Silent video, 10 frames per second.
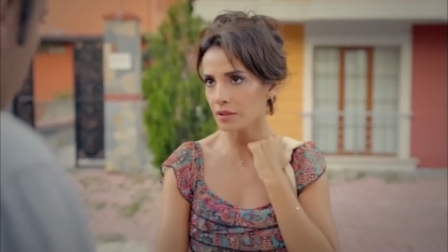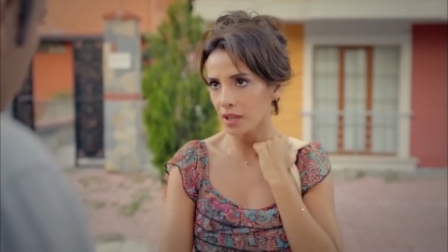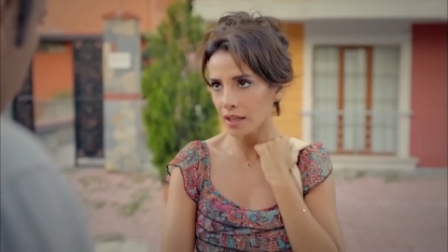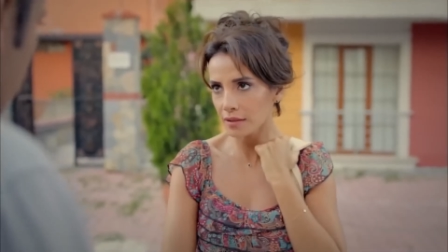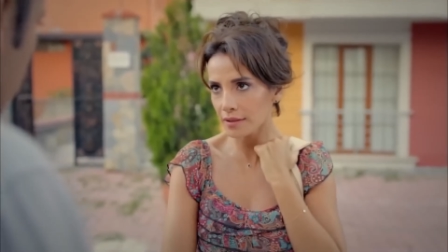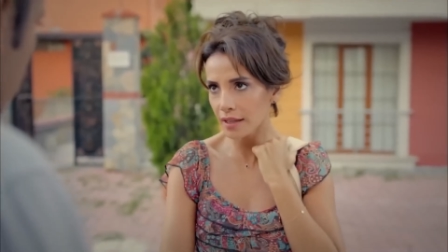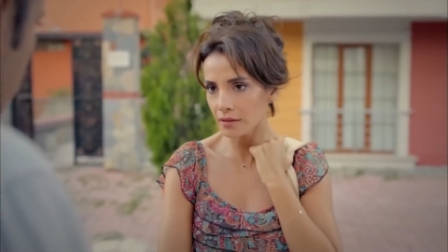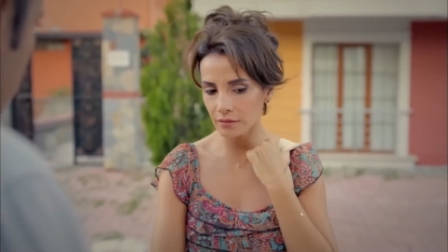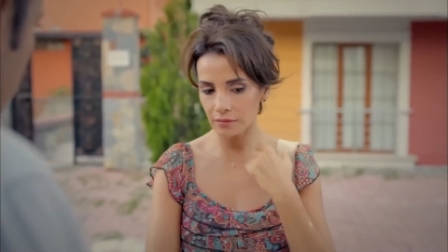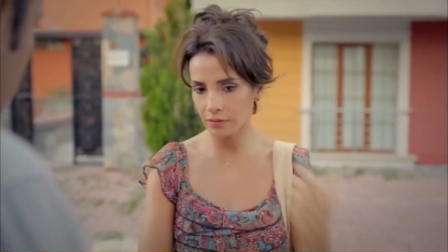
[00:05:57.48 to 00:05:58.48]
يعني أنت
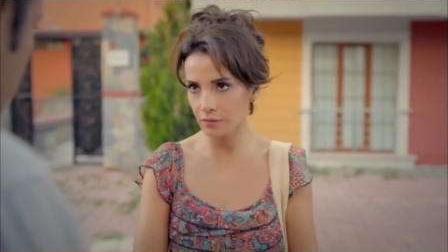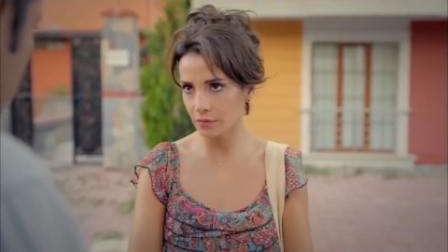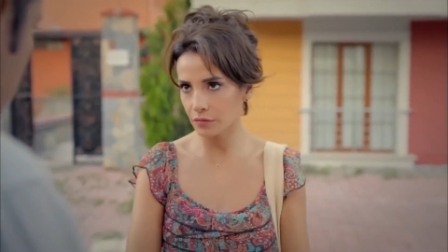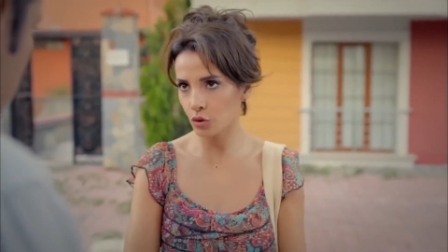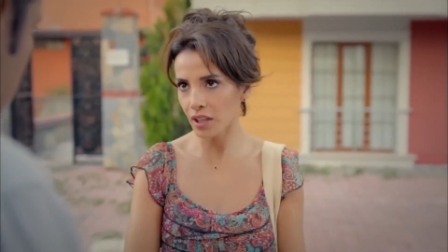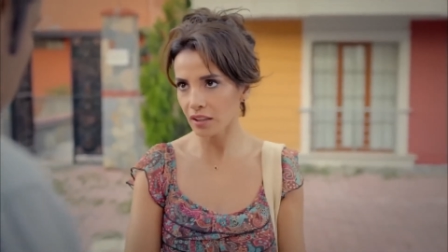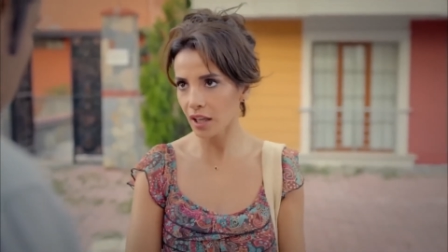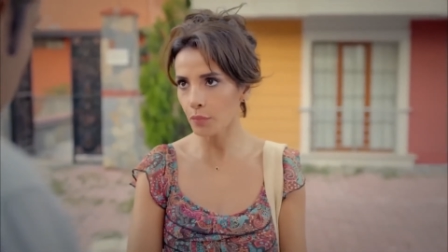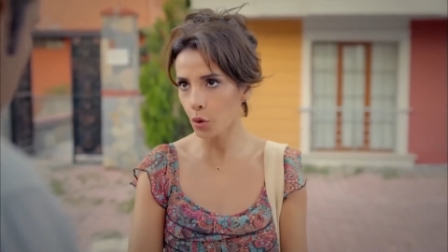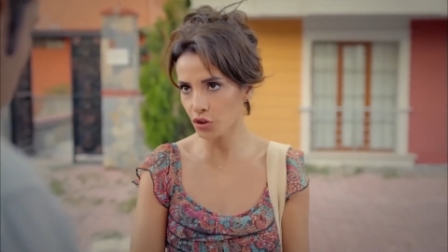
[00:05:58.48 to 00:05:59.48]

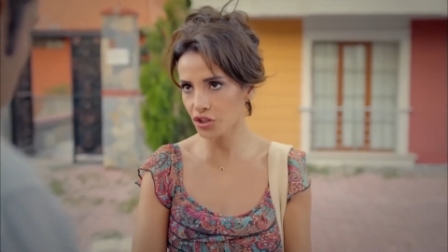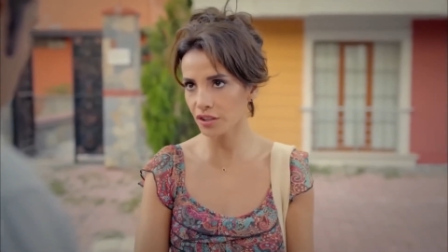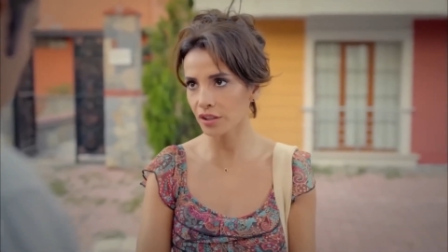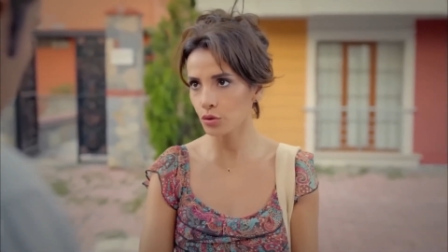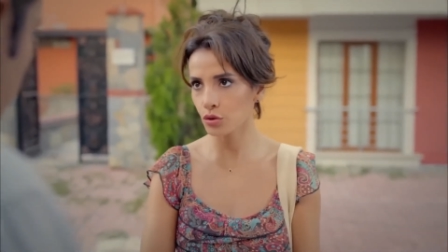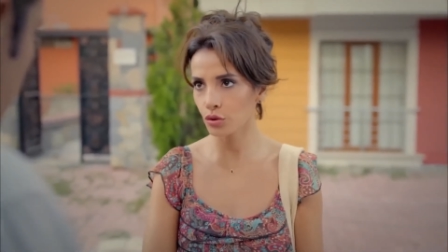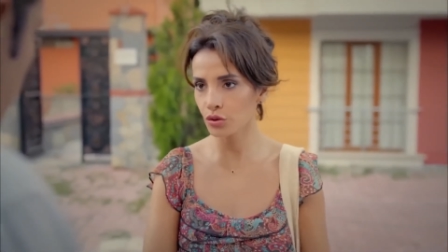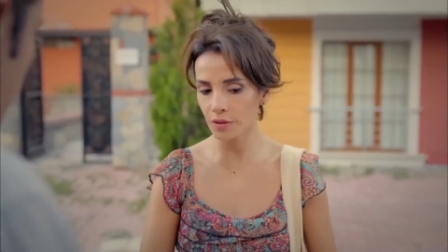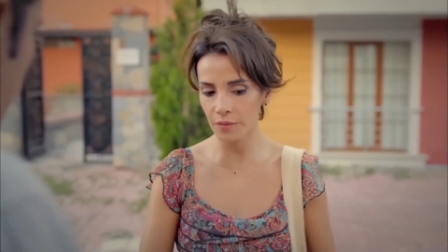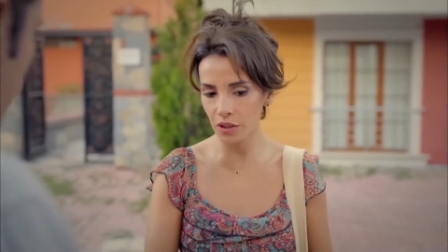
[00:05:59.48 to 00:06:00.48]
لمبارح كنت غرقان
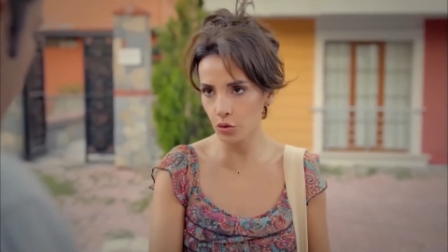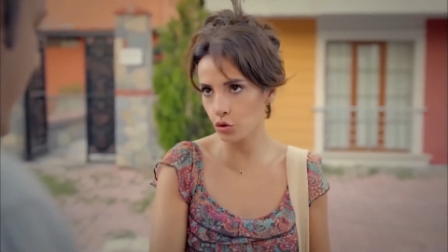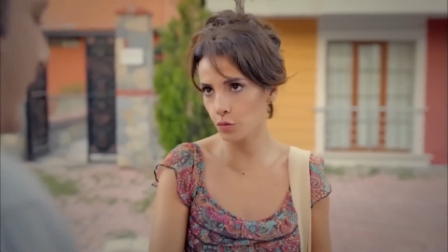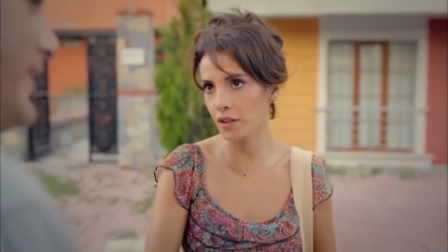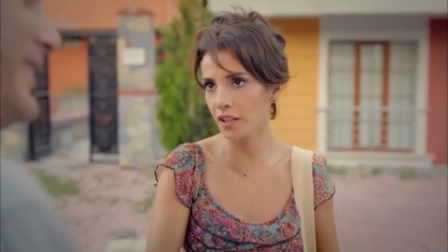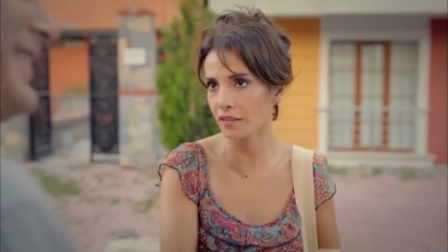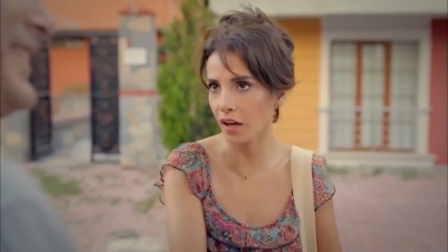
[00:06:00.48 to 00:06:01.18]
بديونك هلا عشرين